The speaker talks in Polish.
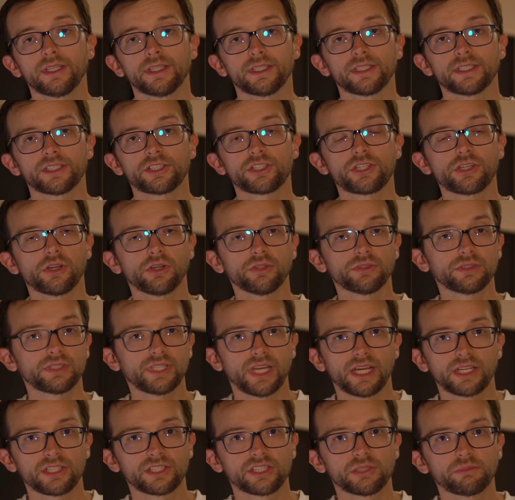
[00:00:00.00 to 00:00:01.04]
E, czy on
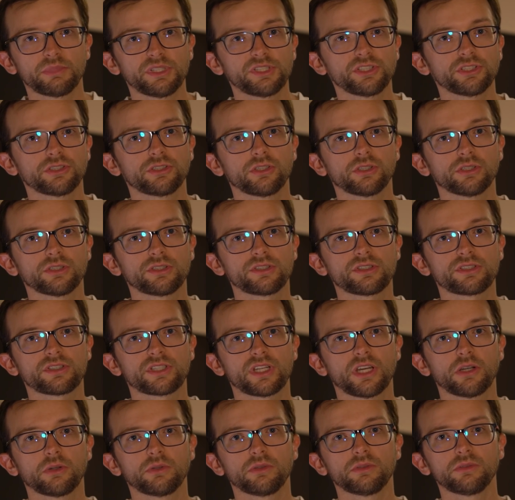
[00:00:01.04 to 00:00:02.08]
także będzie do
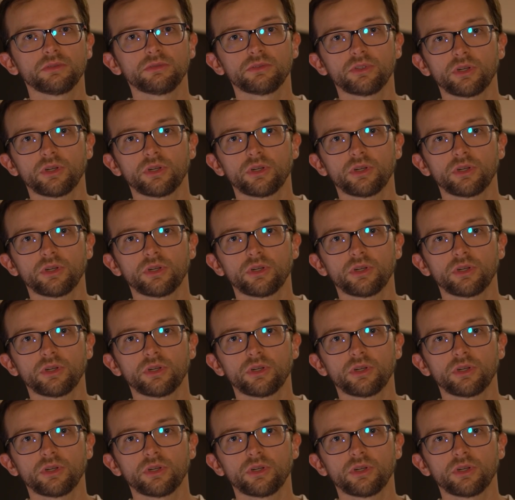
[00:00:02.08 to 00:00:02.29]
odstrzału